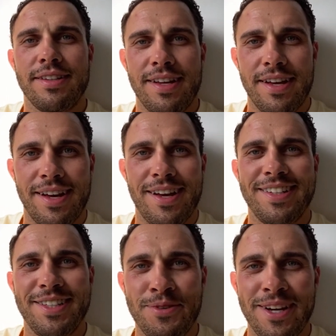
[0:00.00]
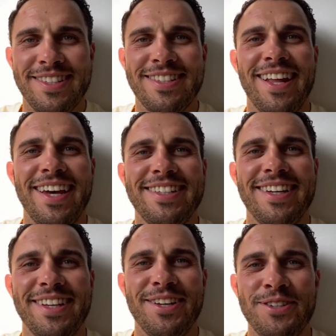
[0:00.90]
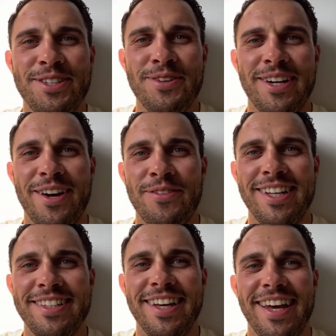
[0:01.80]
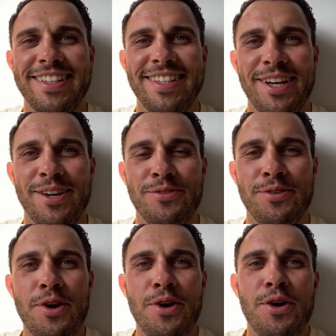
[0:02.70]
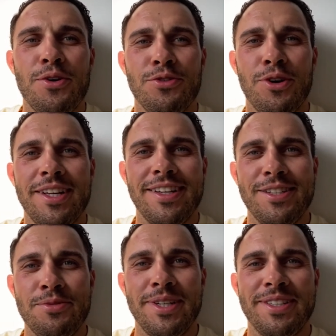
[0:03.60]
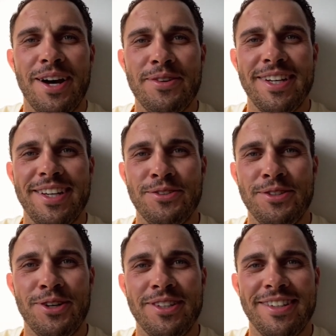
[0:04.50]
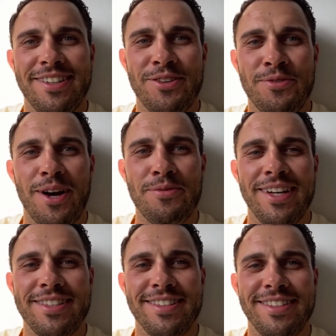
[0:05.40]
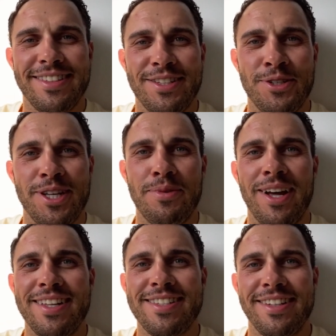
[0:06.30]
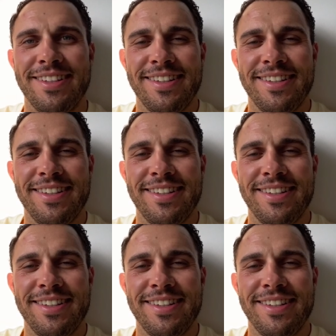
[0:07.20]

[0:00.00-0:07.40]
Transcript: Äh, diesmal ist es leichter, genau. Diesmal kann man dann direkt ähm, Volley in die Pik Dame gehen und dort nochmal abreißen. Das wird der Plan sein.